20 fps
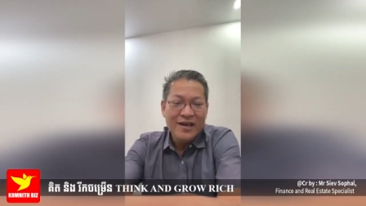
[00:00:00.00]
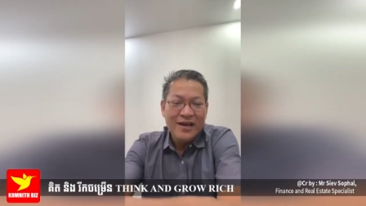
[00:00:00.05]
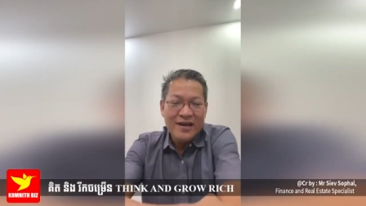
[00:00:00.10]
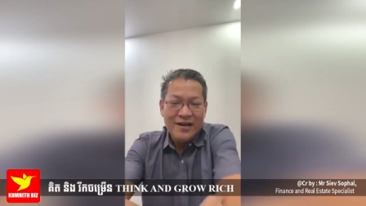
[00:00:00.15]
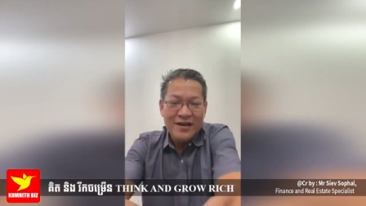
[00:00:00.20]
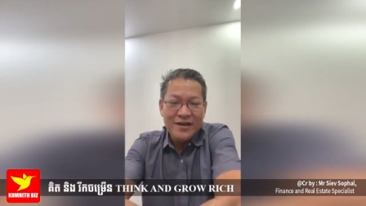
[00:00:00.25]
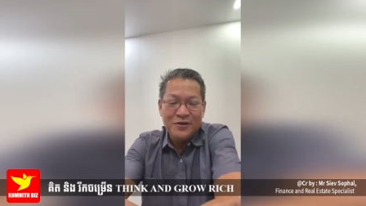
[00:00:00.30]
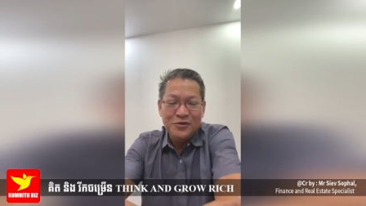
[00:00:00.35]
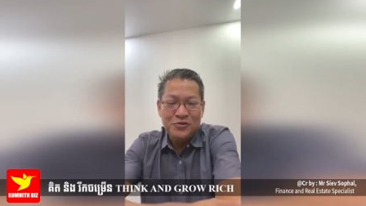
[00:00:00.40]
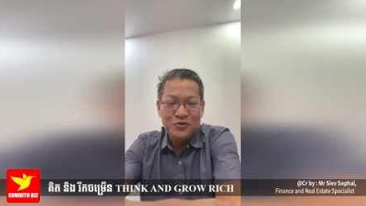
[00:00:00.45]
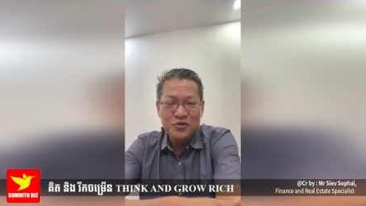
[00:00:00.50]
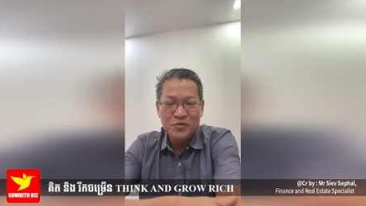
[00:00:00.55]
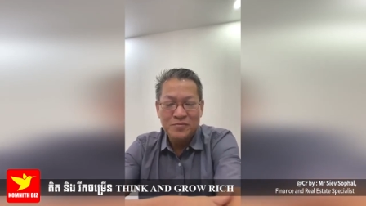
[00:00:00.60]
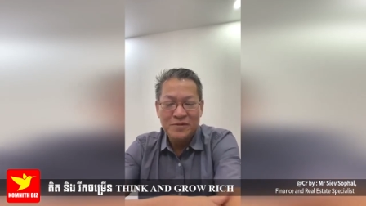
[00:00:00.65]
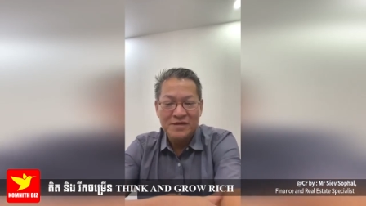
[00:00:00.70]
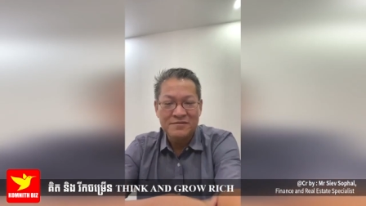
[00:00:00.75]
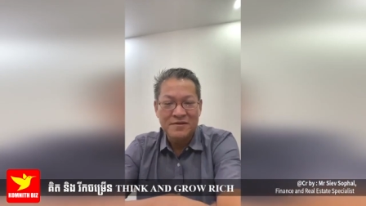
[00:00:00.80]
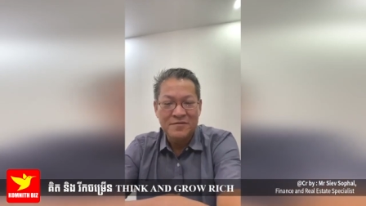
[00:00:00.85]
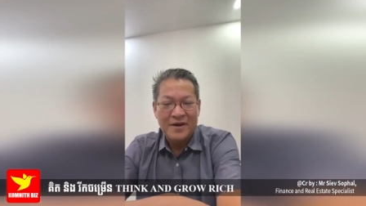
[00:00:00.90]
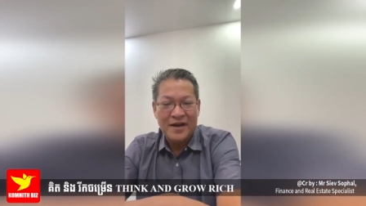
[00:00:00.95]
hai quả chụp
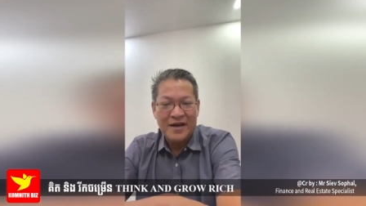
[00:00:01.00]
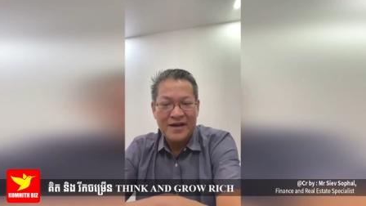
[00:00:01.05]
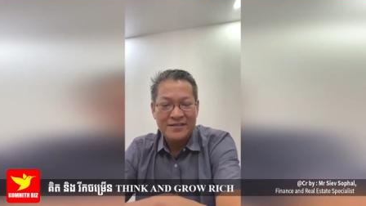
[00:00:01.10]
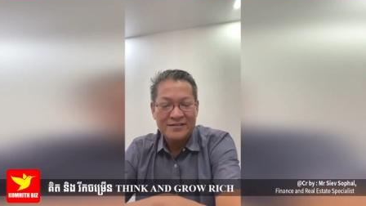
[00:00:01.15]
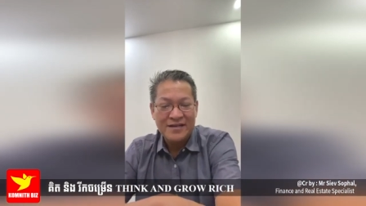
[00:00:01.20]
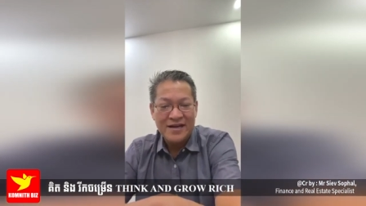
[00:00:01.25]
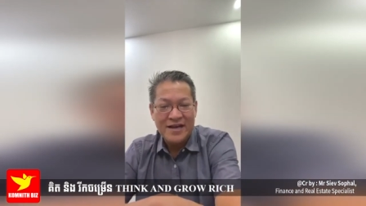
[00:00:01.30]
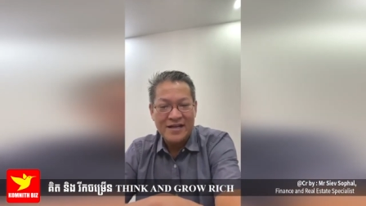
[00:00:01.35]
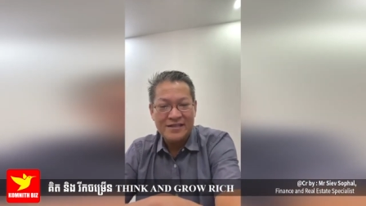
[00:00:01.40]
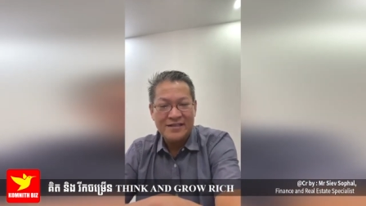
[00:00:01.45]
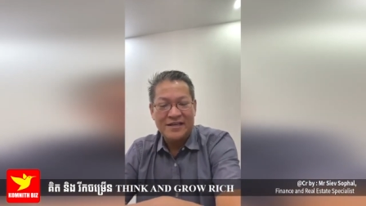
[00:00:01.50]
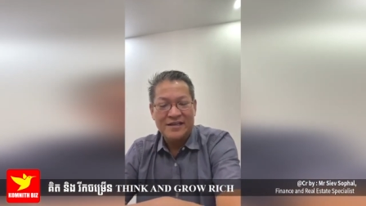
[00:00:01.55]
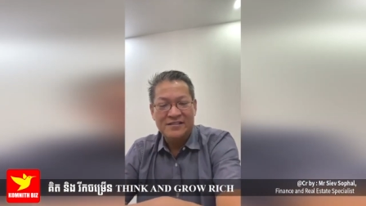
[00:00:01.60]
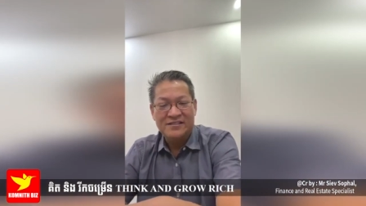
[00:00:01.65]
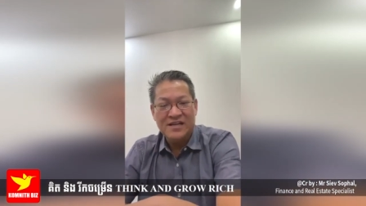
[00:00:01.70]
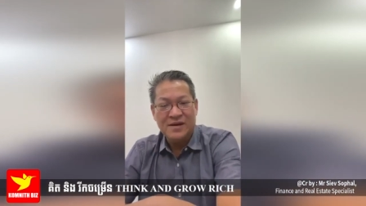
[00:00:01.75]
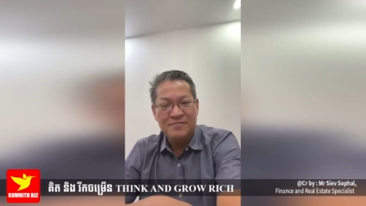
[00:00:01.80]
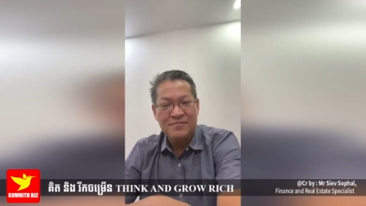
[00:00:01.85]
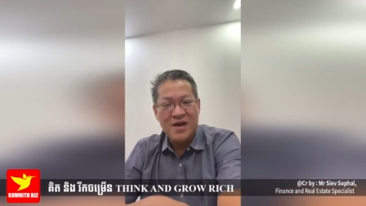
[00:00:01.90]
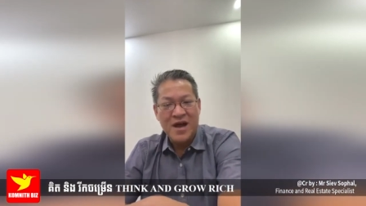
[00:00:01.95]
nè mà ra lại để cái
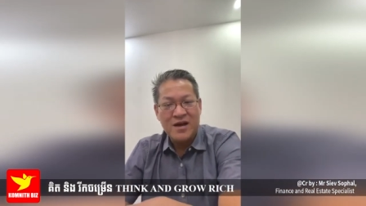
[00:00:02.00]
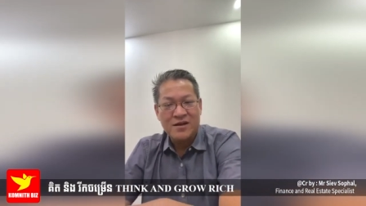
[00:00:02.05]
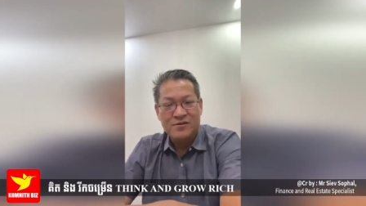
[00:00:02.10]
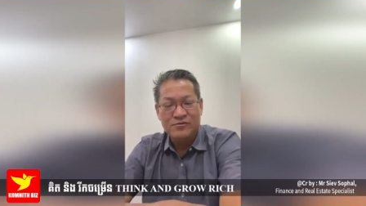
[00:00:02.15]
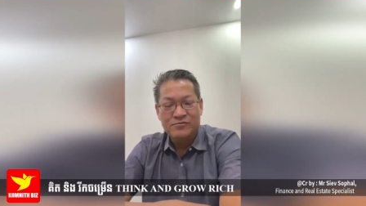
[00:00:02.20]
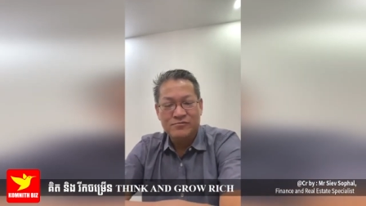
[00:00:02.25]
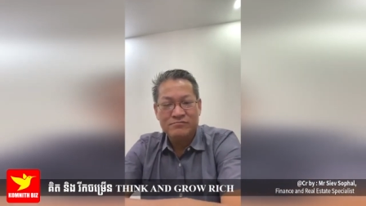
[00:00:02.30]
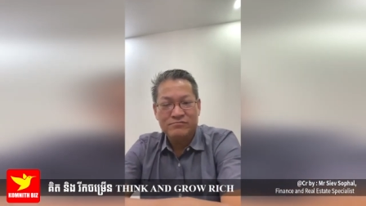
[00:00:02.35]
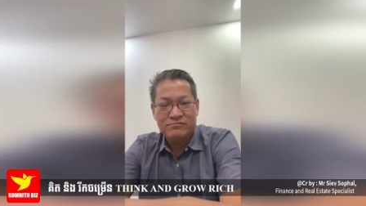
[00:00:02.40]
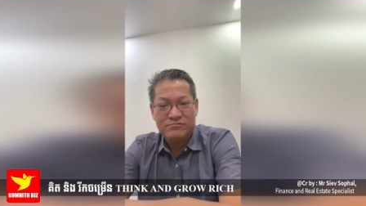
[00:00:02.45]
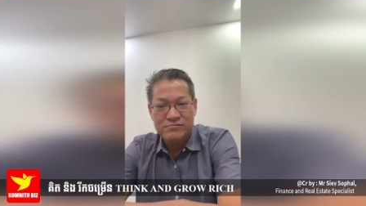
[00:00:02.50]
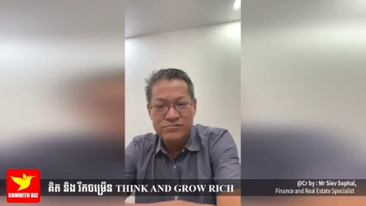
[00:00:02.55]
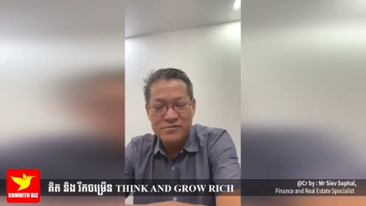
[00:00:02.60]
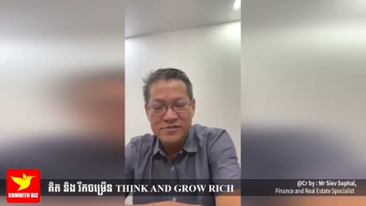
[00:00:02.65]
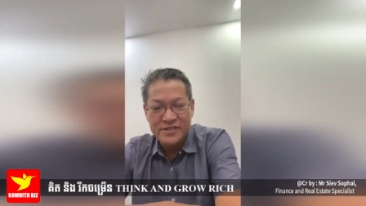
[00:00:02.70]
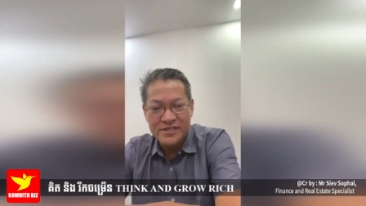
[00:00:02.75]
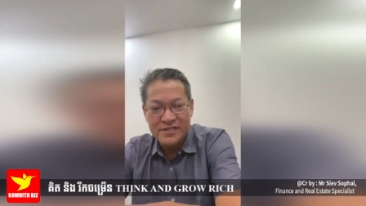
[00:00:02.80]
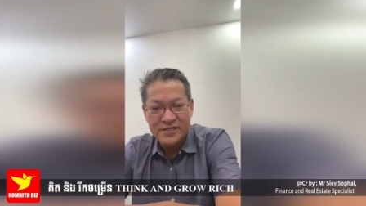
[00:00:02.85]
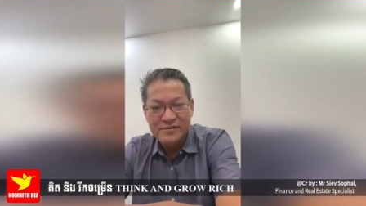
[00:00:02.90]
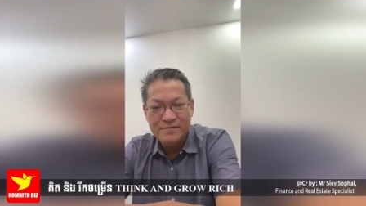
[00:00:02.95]
chập đã cục
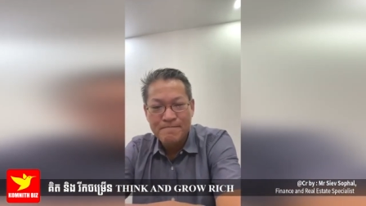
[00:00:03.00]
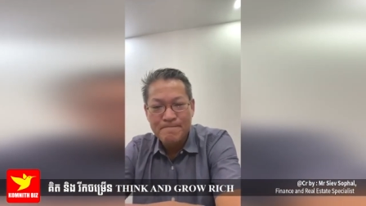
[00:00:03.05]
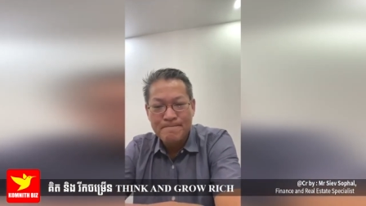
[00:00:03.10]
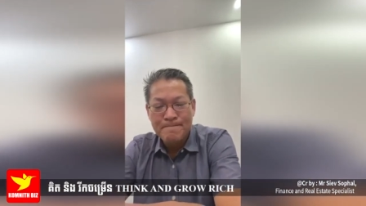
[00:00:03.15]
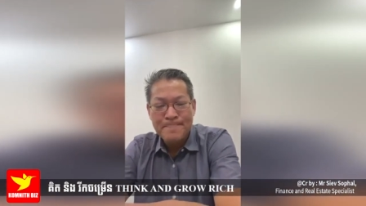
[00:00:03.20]
mấy cái